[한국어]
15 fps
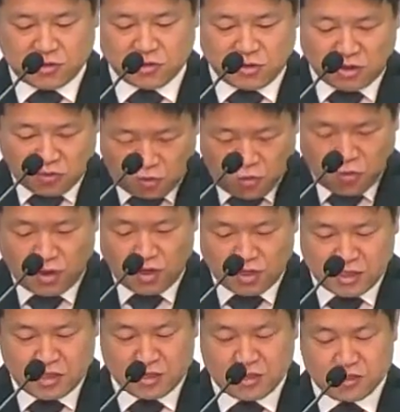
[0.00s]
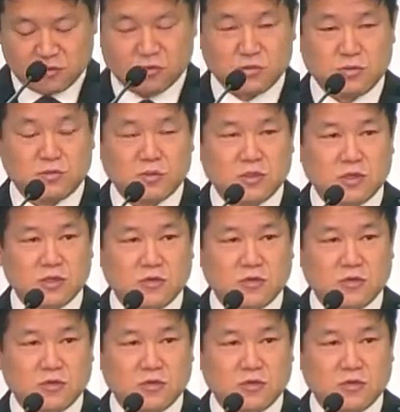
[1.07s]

어떤 공간을 얘기하는 것입니다.